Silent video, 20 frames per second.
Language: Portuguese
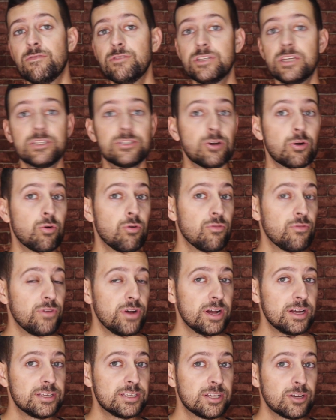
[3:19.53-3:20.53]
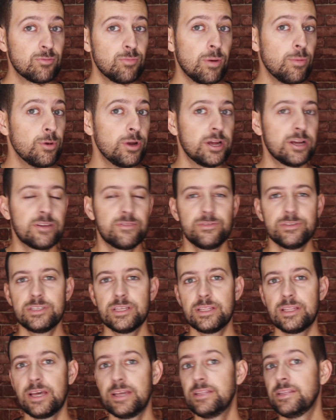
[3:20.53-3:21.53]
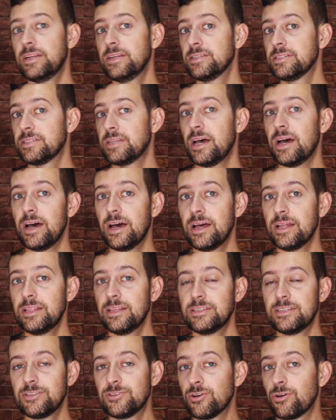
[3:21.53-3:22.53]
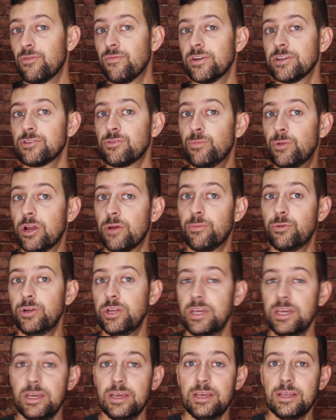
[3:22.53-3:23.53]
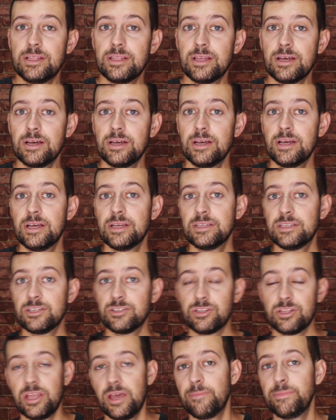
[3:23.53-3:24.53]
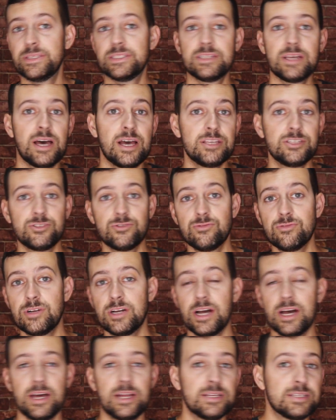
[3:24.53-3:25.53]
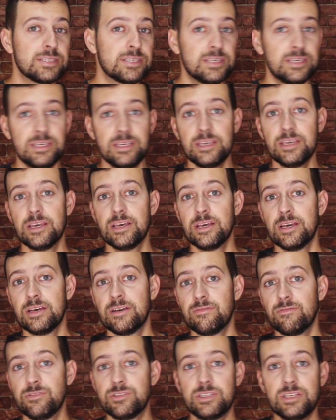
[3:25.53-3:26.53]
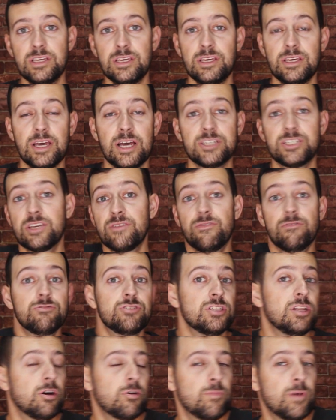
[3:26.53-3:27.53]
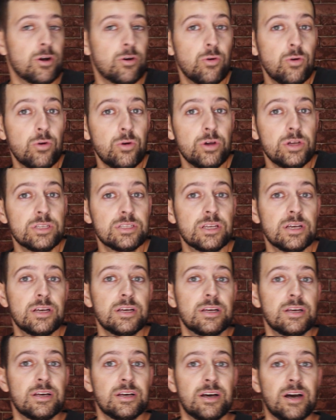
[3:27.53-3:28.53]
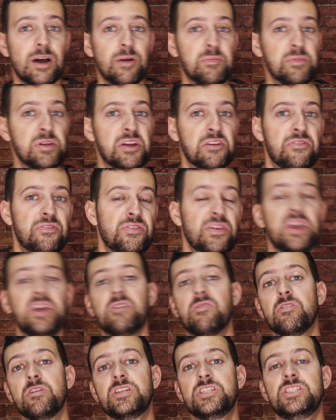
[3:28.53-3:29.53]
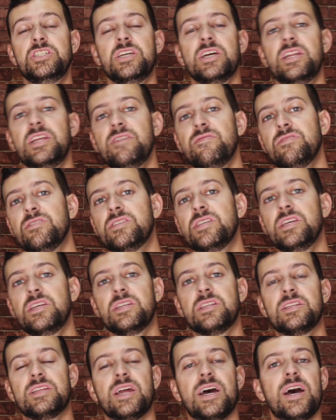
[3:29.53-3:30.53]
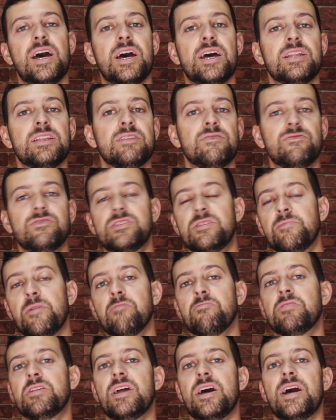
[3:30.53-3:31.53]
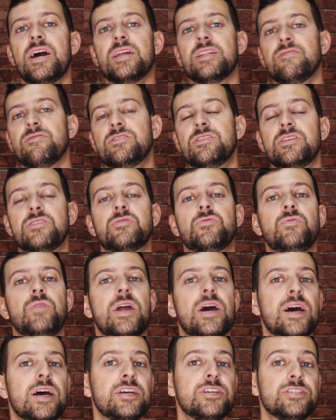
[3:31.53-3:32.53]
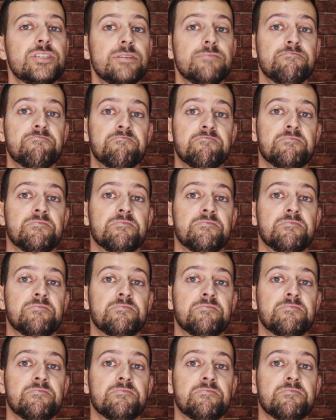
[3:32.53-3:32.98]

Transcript: Você só conversa com uma mulher que você está interessada? Você só conversa com mulher bonita? Você só tem amizade com caras que você acha que vão te dar alguma coisa? a mulher feia, gordinha ali, você trata, você maltrata, você esculacha?